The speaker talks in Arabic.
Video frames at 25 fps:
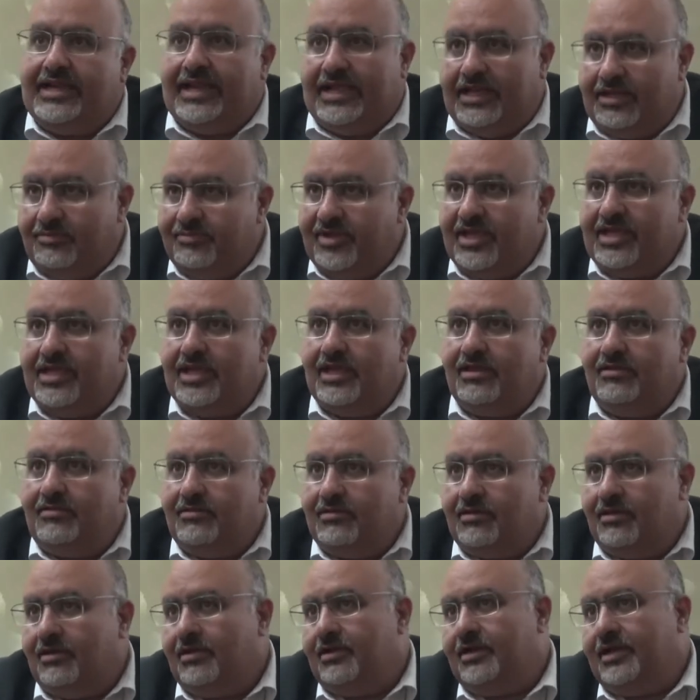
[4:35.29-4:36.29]
العلميه
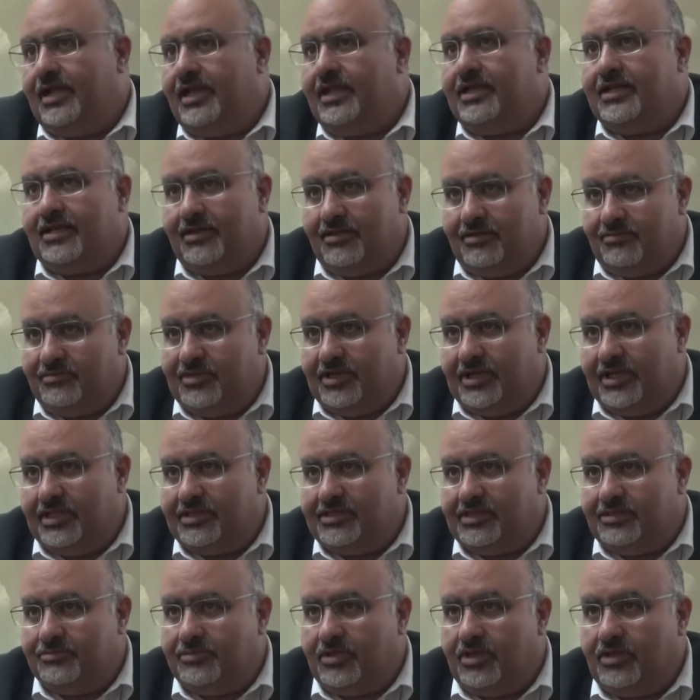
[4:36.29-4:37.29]
اللي احنا
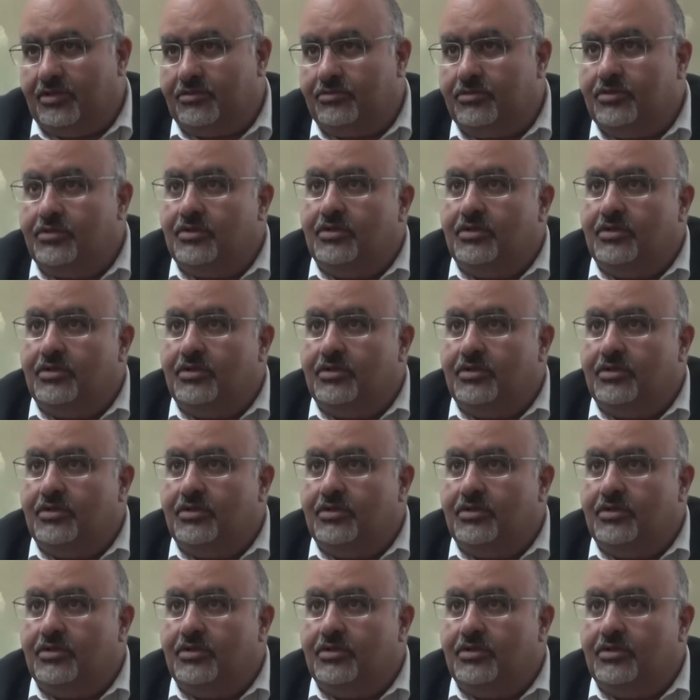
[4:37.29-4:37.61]
بنقدمها